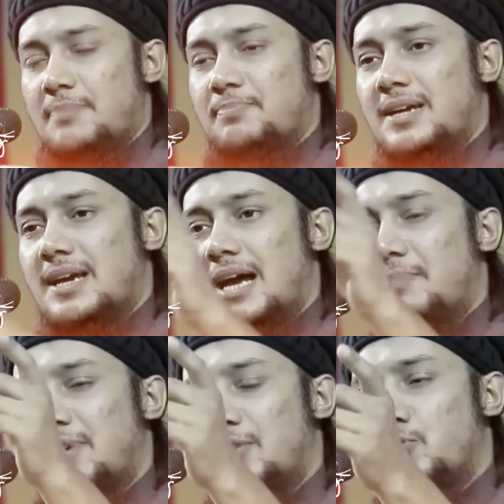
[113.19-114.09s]
আপনাকে
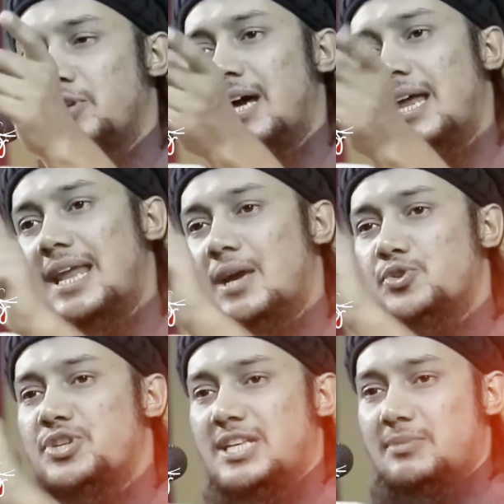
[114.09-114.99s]
আপনার দুনিয়া আল্লাহ
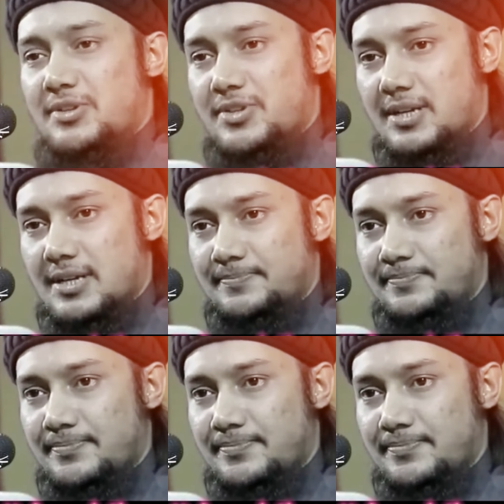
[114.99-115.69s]
গুছিয়ে দিবেন ইনশাল্লাহ